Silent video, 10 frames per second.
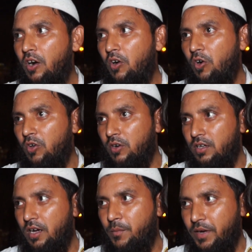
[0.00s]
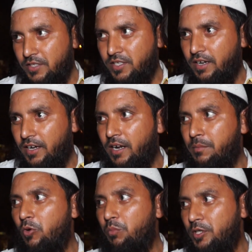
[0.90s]
और हमारी सरकार
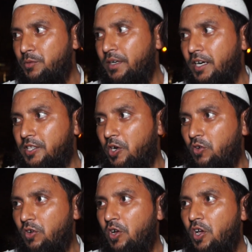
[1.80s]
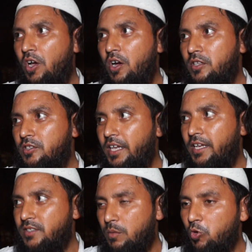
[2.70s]
में उम्मीद भी करता हूँ
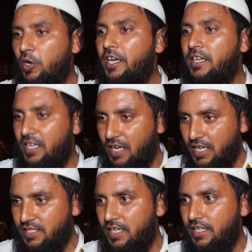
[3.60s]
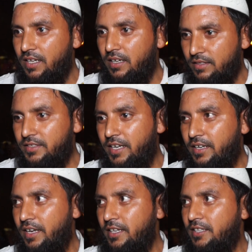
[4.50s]
कि सबको एक निगाह से
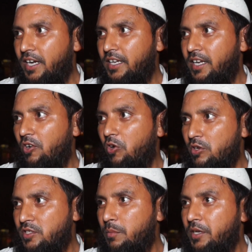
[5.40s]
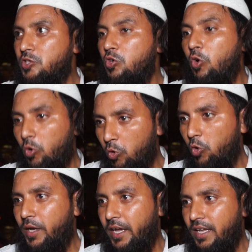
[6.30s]
देखे ताकि और सबके जो
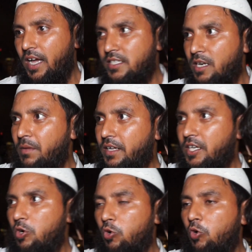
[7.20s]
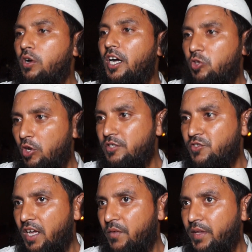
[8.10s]
हकूक़ हैं असल बात है हकूक़
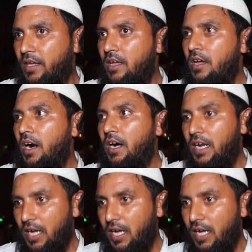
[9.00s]
आदलानसाफ़ इंसाफ की अगर